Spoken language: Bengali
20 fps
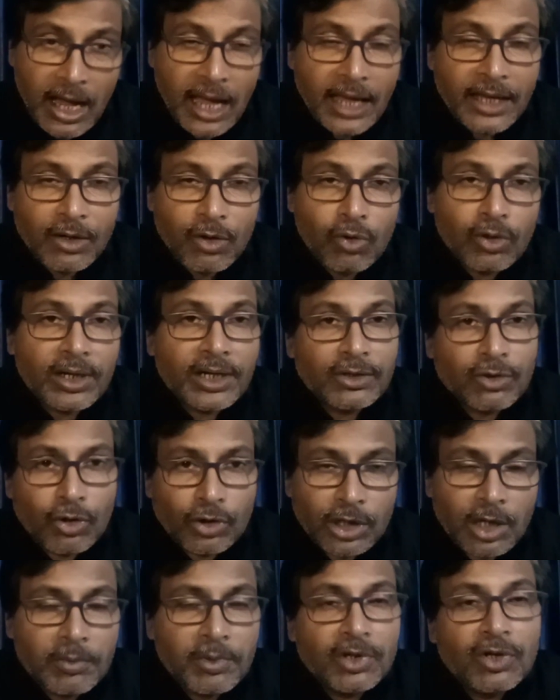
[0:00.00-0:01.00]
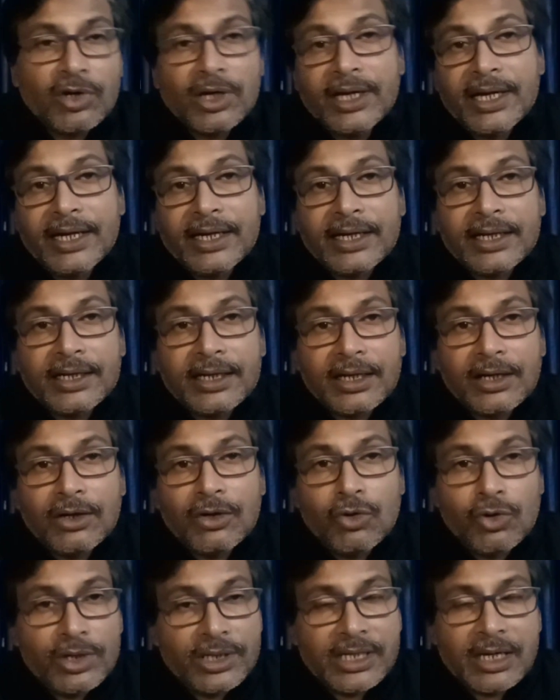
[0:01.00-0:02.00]
হাইকোর্টের তত্ত্বাবধানে এটা
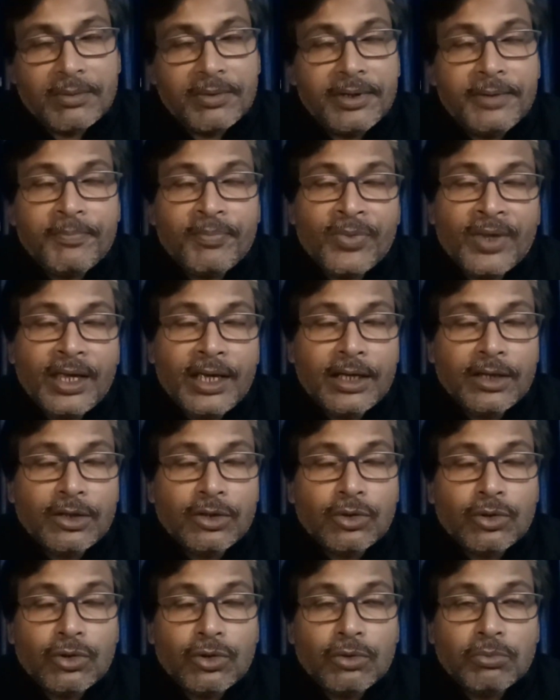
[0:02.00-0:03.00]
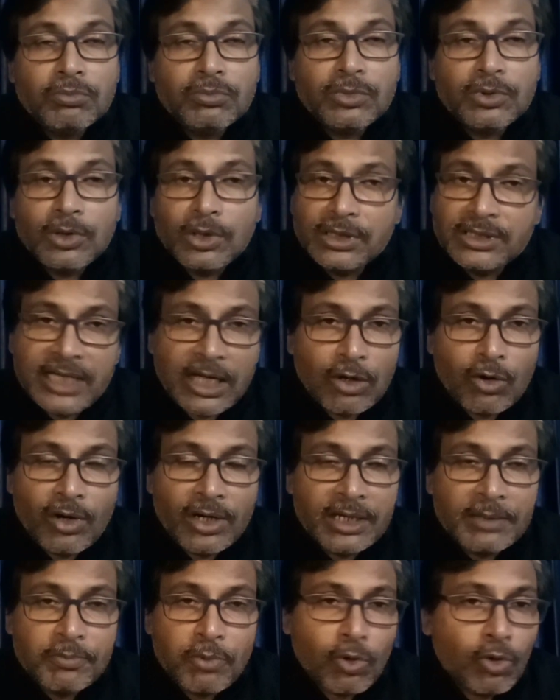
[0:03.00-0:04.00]
হয়ে যাবে তো
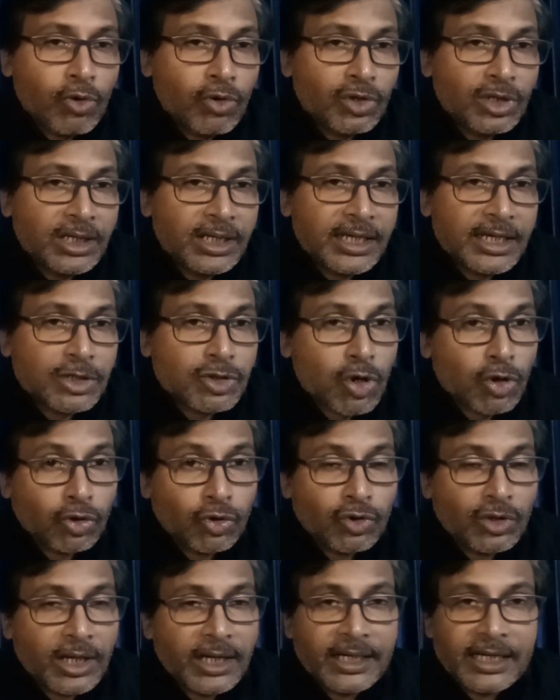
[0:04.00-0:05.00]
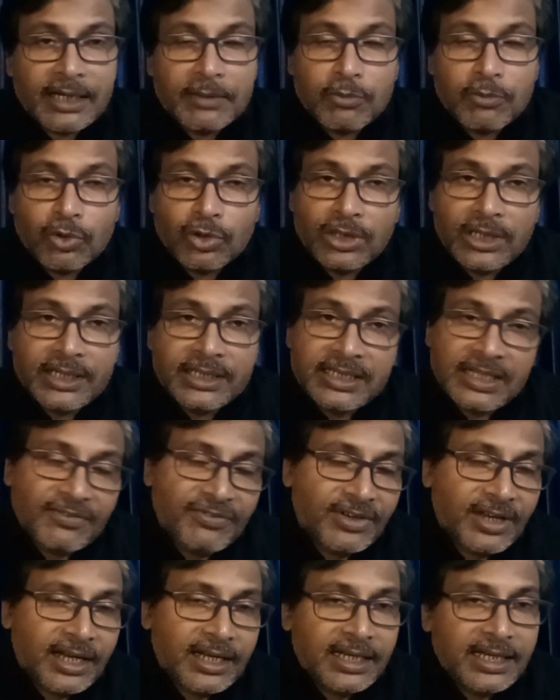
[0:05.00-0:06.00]
জানুয়ারি পনেরো থেকে সতেরো তারিখের মধ্যে
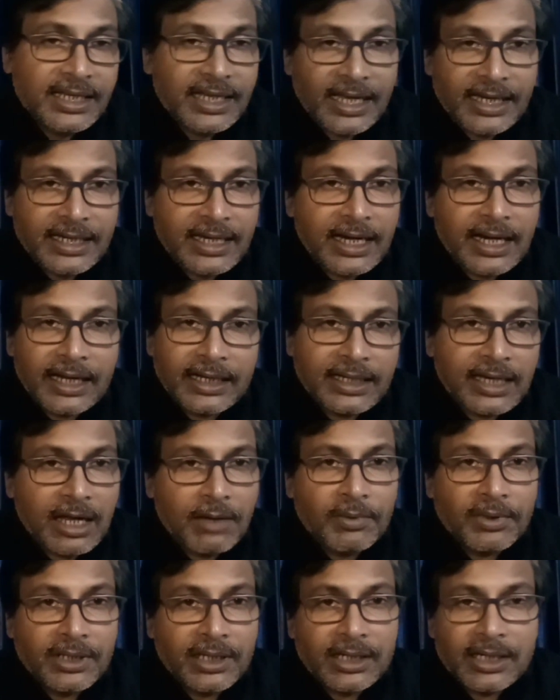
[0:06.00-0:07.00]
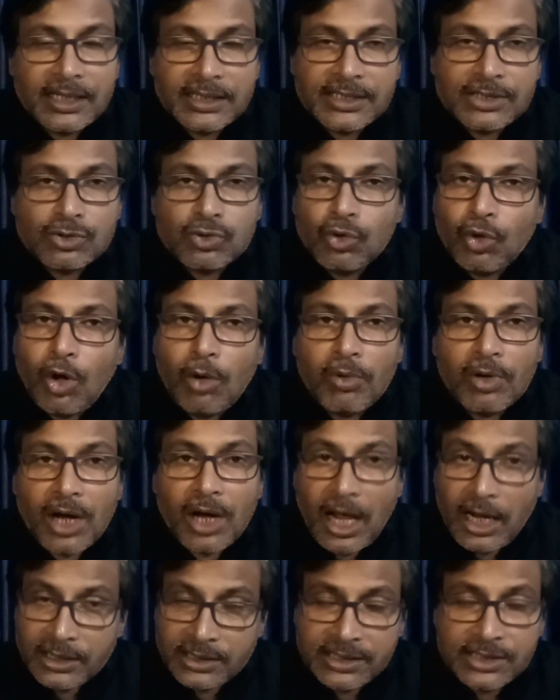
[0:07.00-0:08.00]
ডেফিনেটলি এটার একটা আমাদের কাছে সুখবর
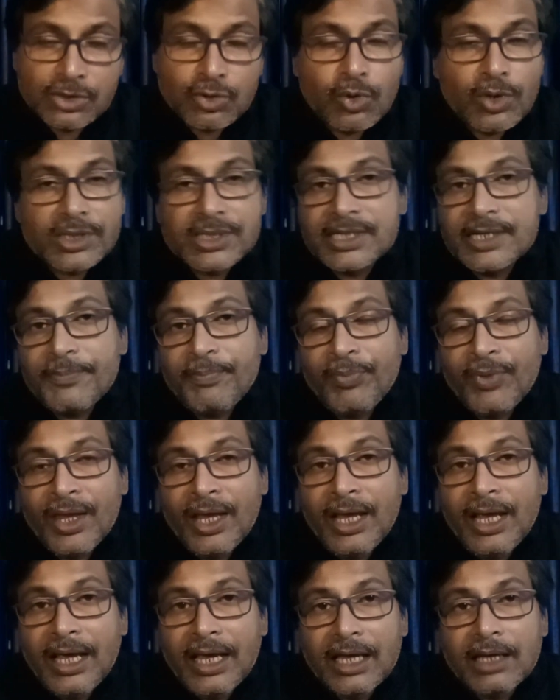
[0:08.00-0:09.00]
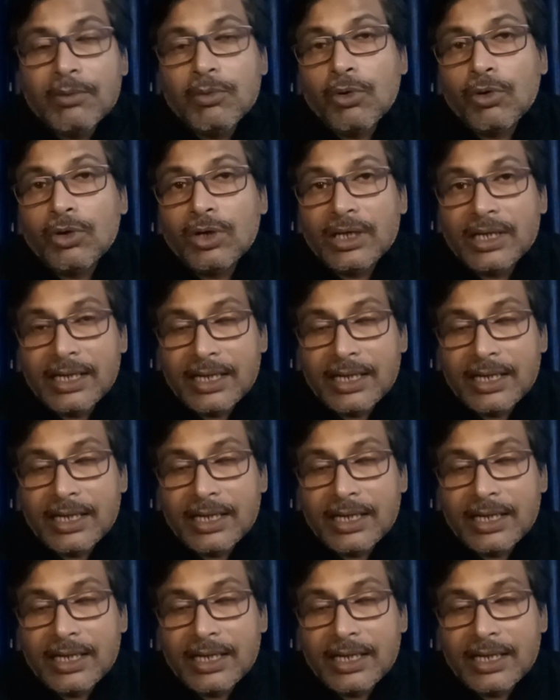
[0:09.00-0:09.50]
আসতে চলেছে এবং